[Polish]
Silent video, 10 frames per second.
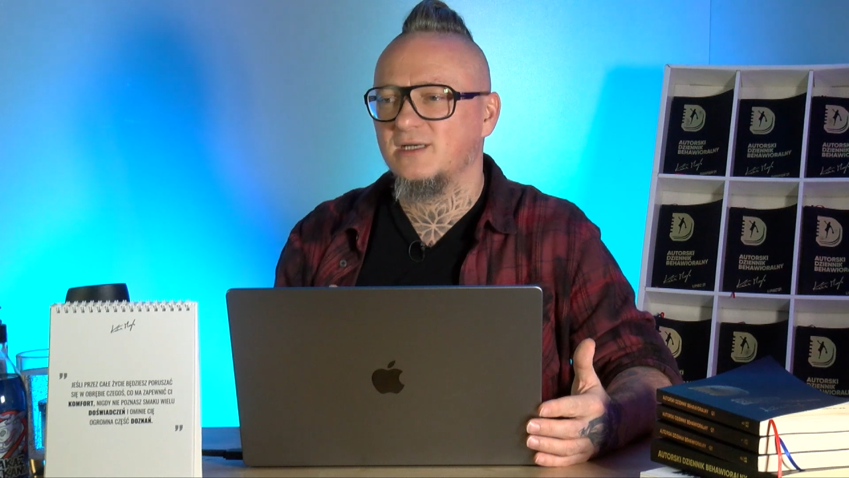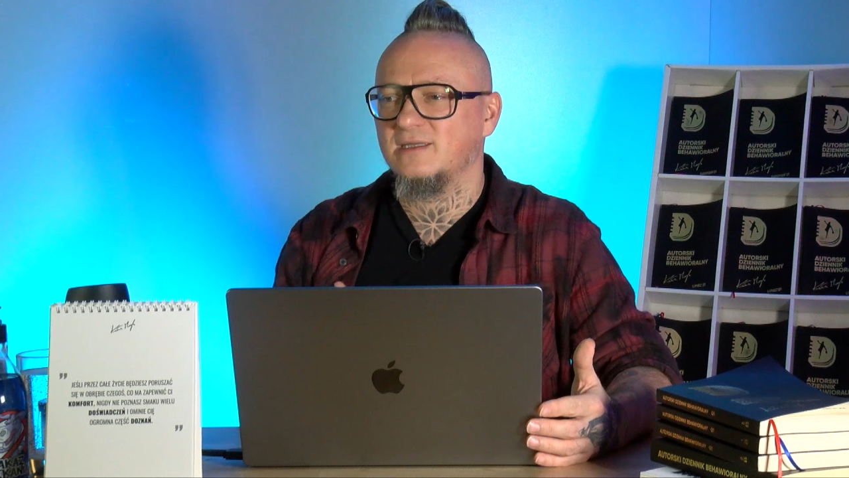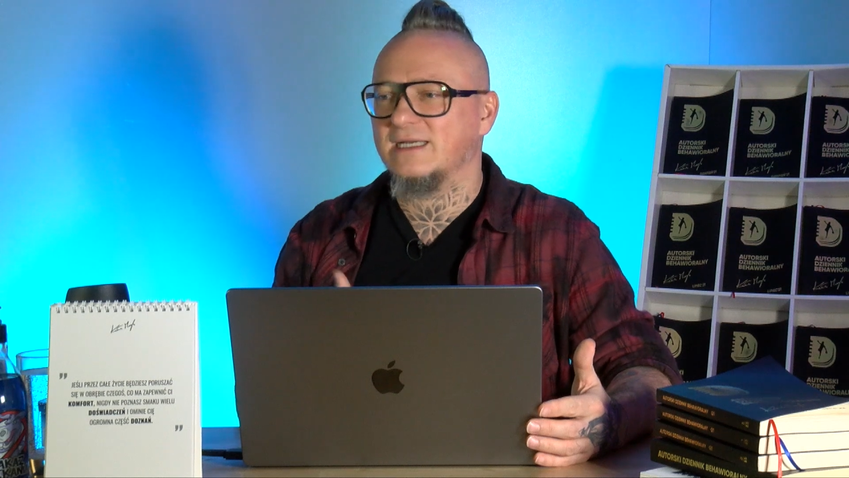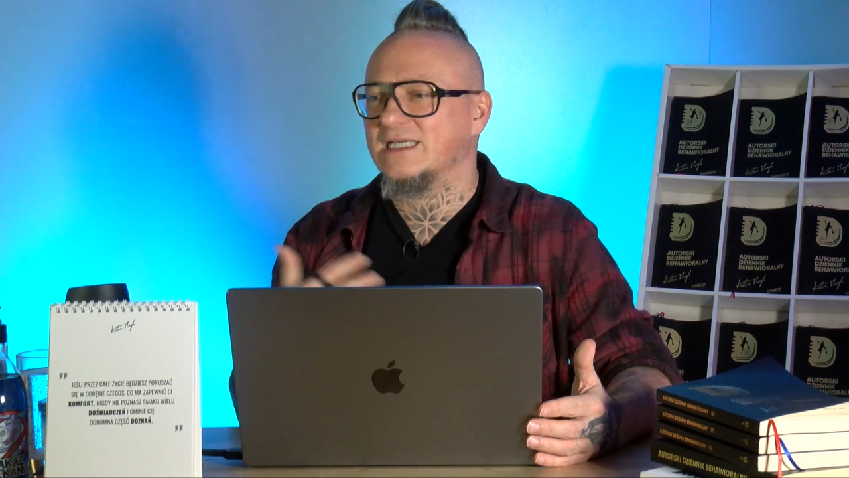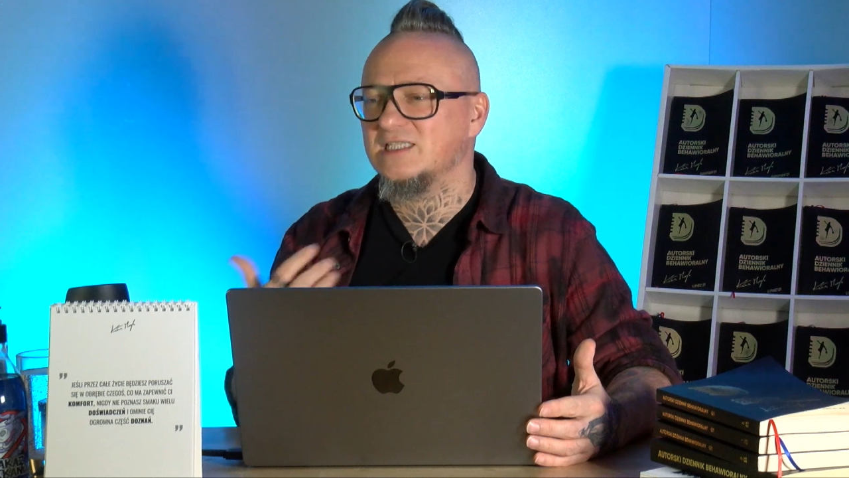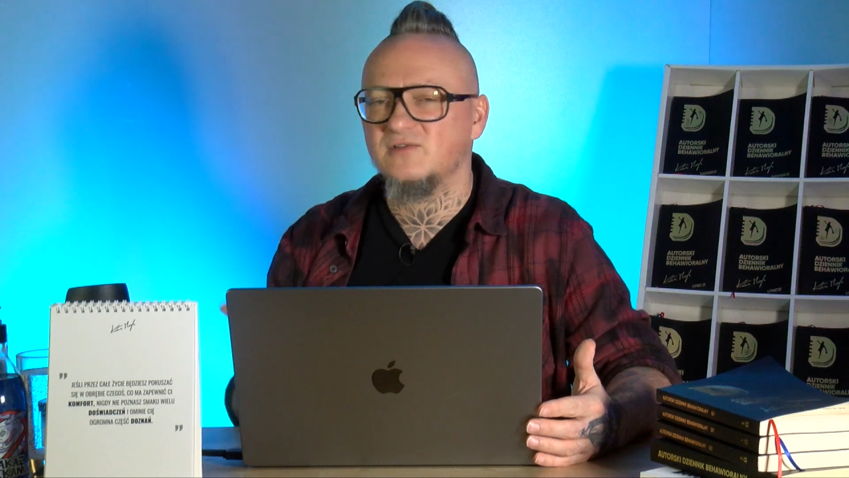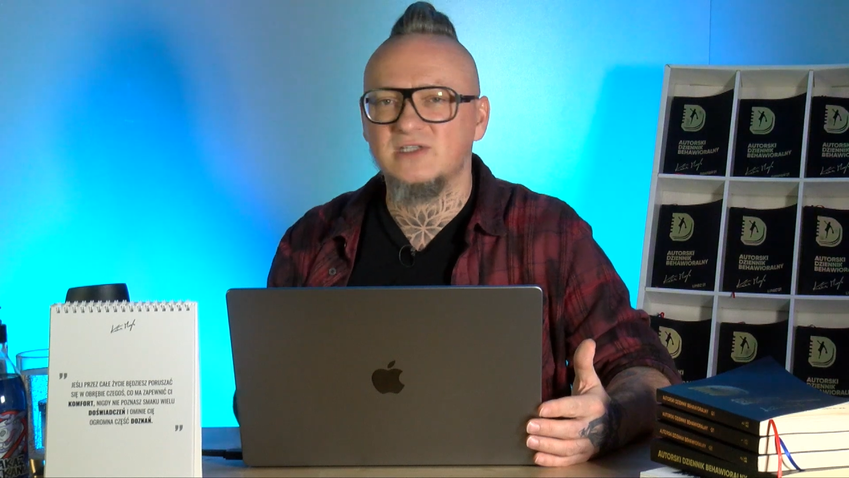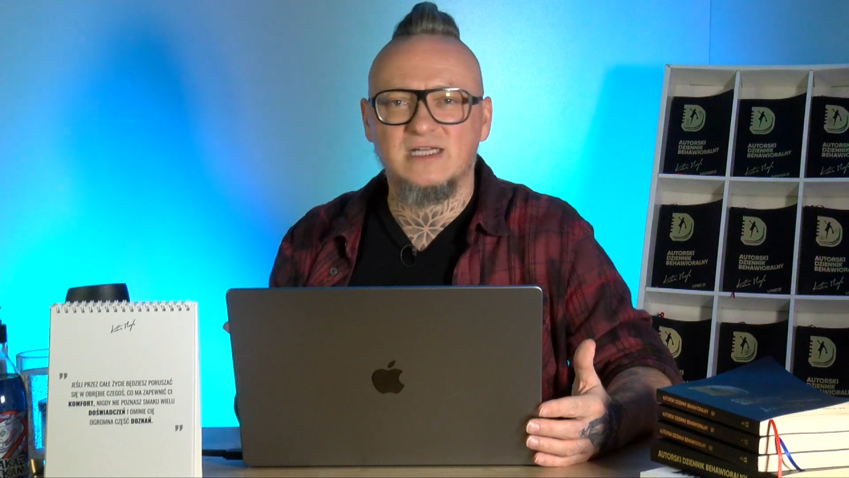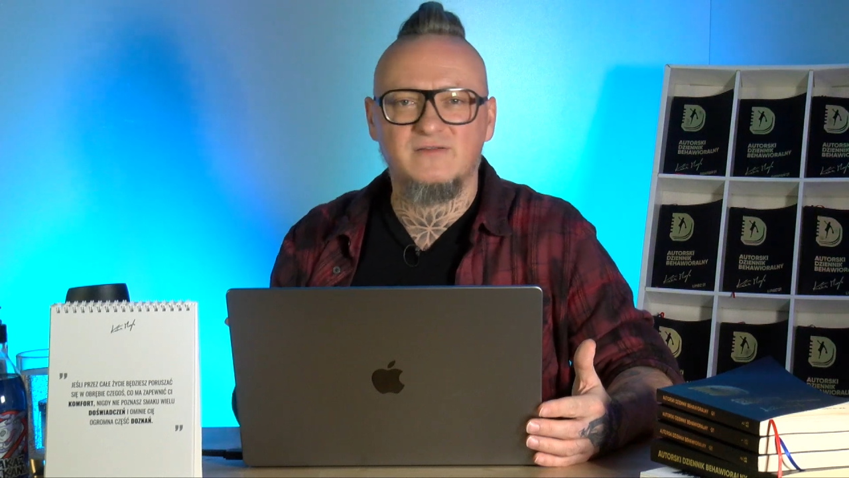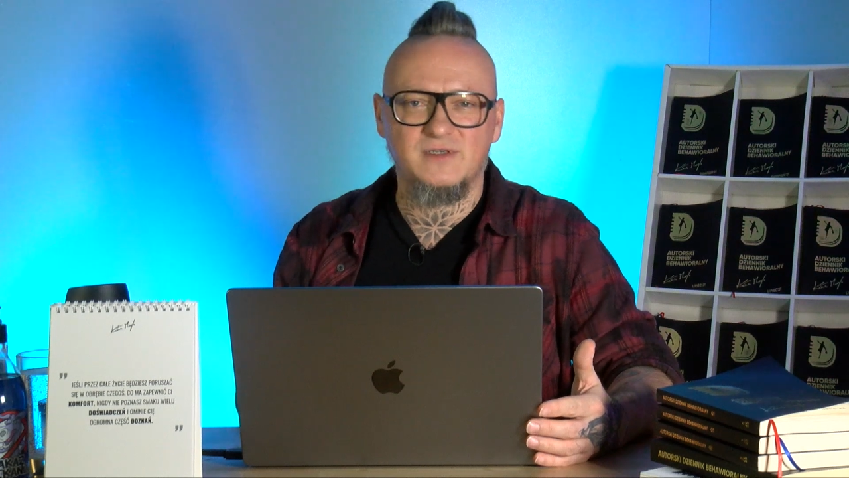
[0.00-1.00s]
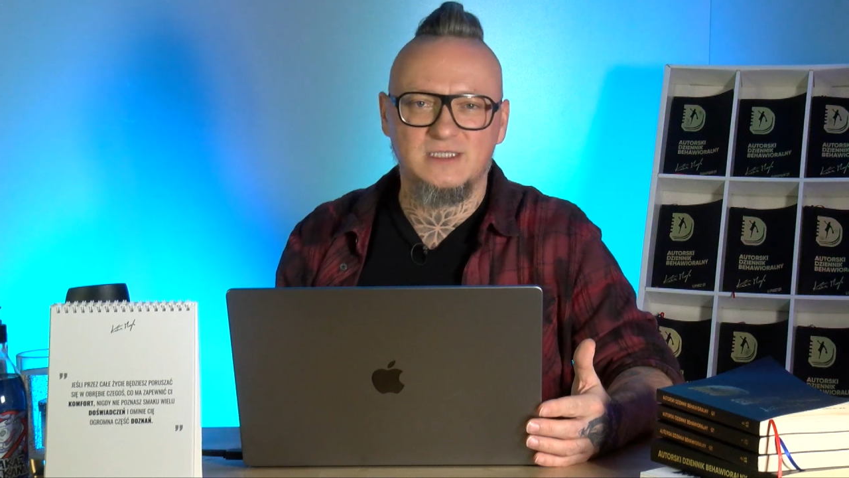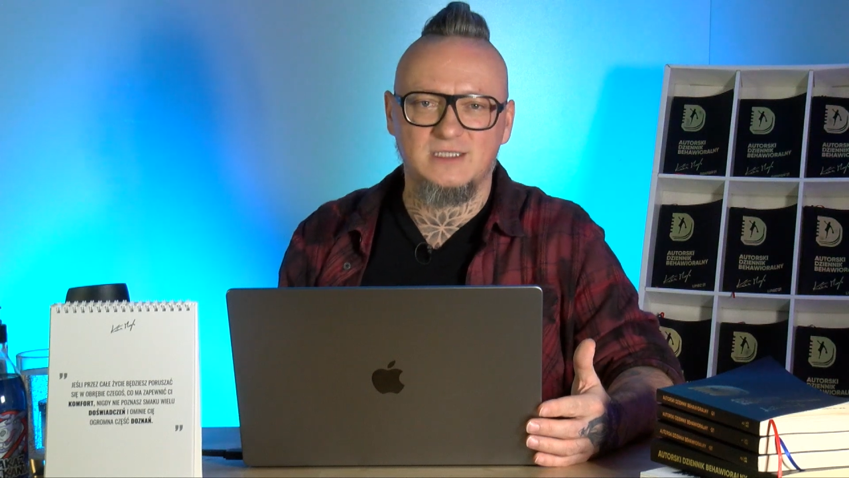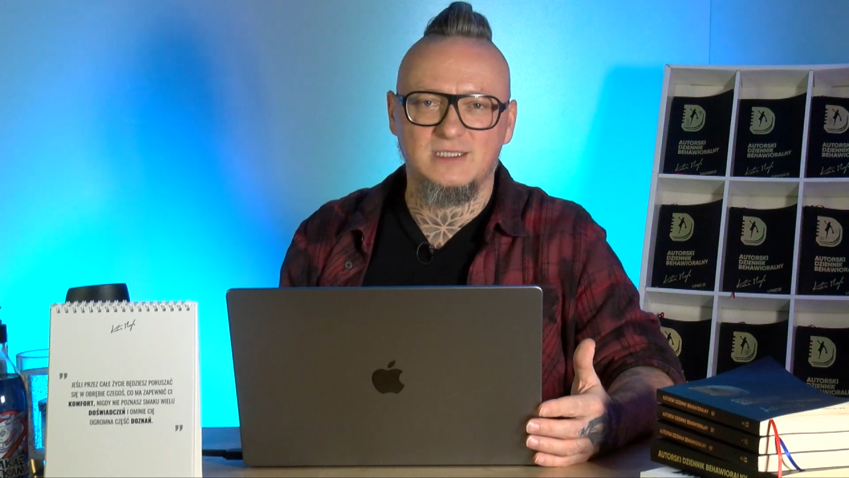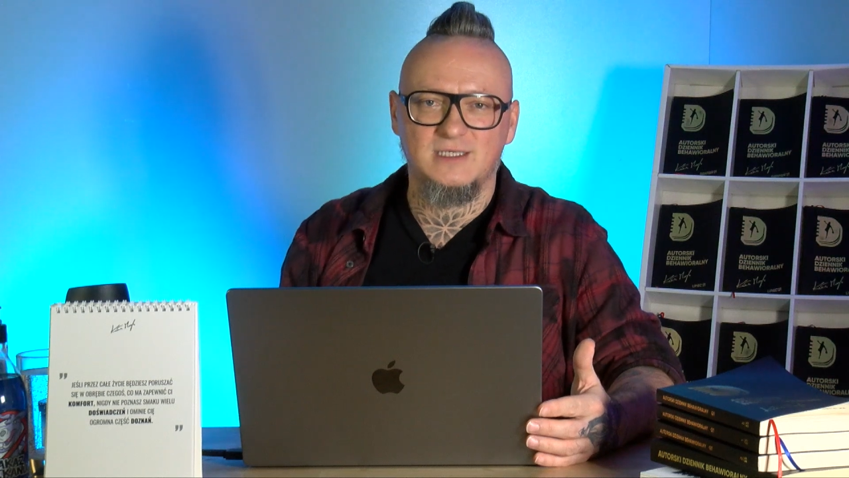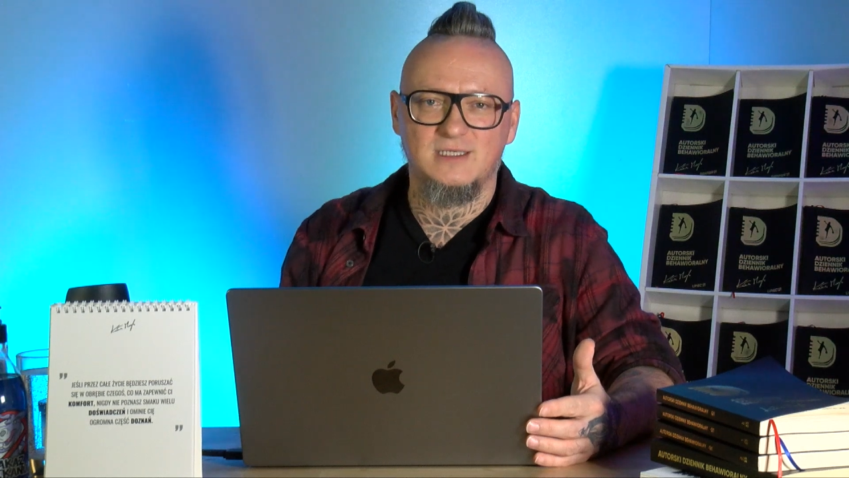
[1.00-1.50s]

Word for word: negatywne nawyki,